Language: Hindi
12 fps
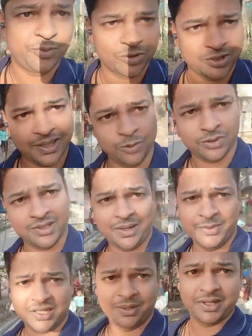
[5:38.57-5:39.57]
ही हम पहुँचते हैं हम लोग के
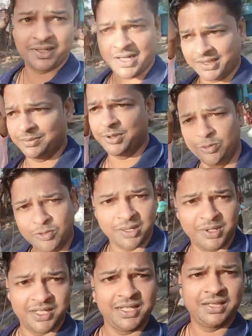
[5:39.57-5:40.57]
सामने कमरा दिखाते हैं अभी
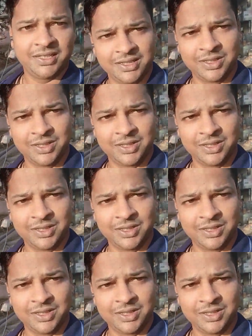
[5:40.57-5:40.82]
दूर है मंदिर